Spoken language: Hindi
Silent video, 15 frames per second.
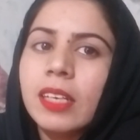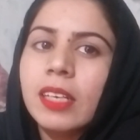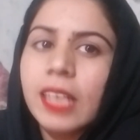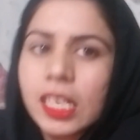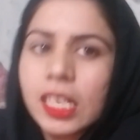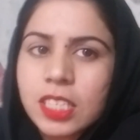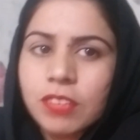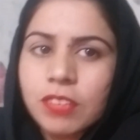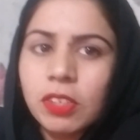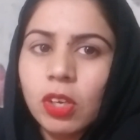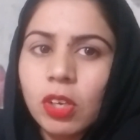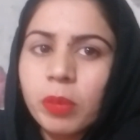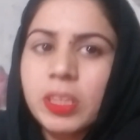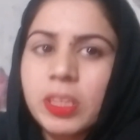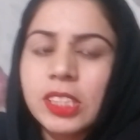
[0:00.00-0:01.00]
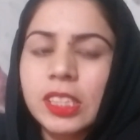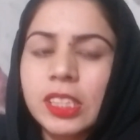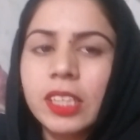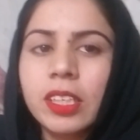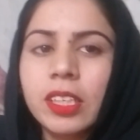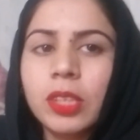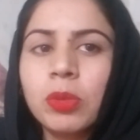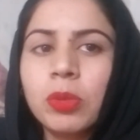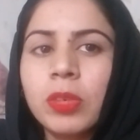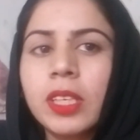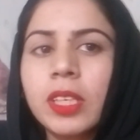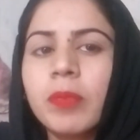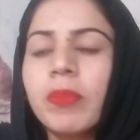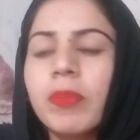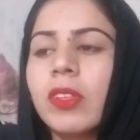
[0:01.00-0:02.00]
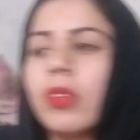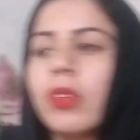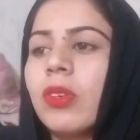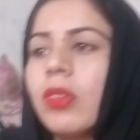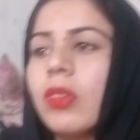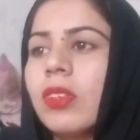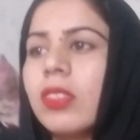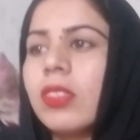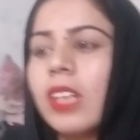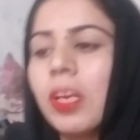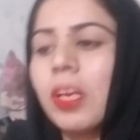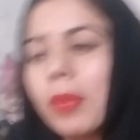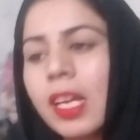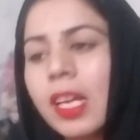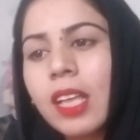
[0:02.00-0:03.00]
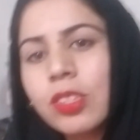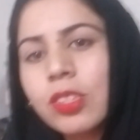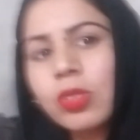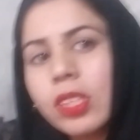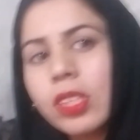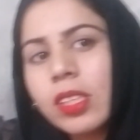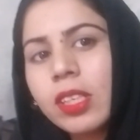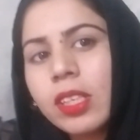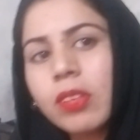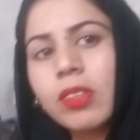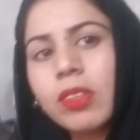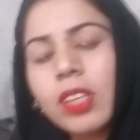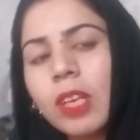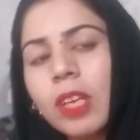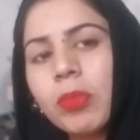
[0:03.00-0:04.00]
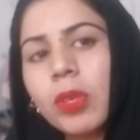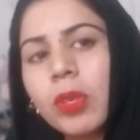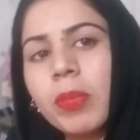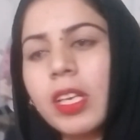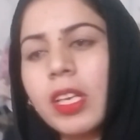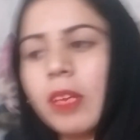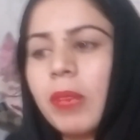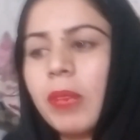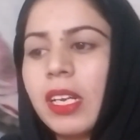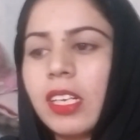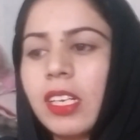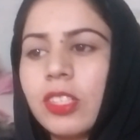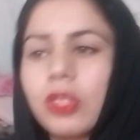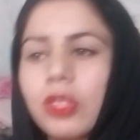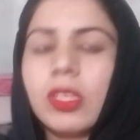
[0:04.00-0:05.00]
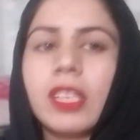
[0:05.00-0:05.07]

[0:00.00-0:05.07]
नेक्स्ट व्लॉग में शेयर कर दूँगी और गर्मियाँ आ चुकी हैं और गर्मियों में हमारा जो